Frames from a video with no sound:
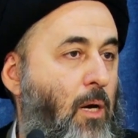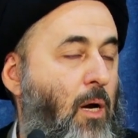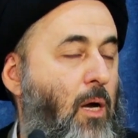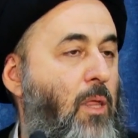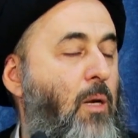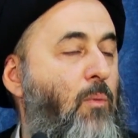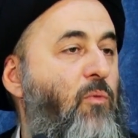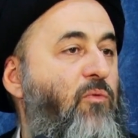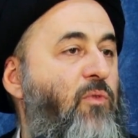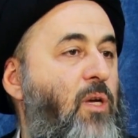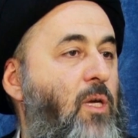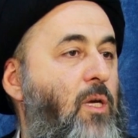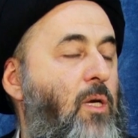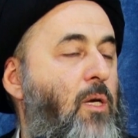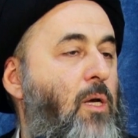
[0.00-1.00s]
هذا
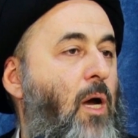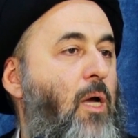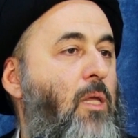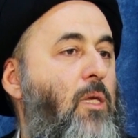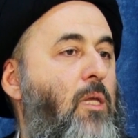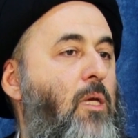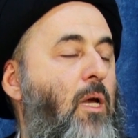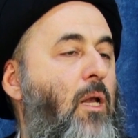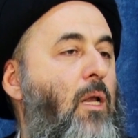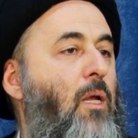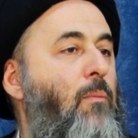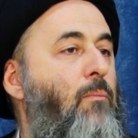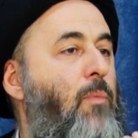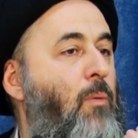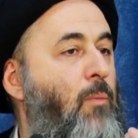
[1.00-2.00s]
المفكر قاعد
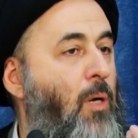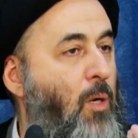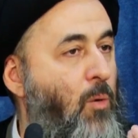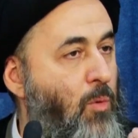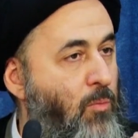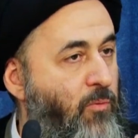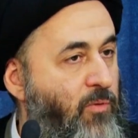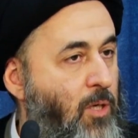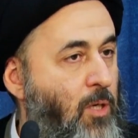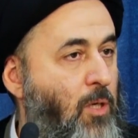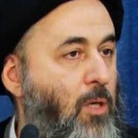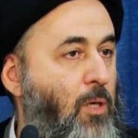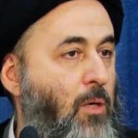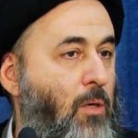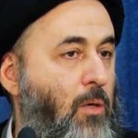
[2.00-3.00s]
يتكلم بما هو
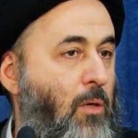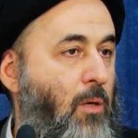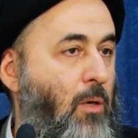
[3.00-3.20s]
مفكر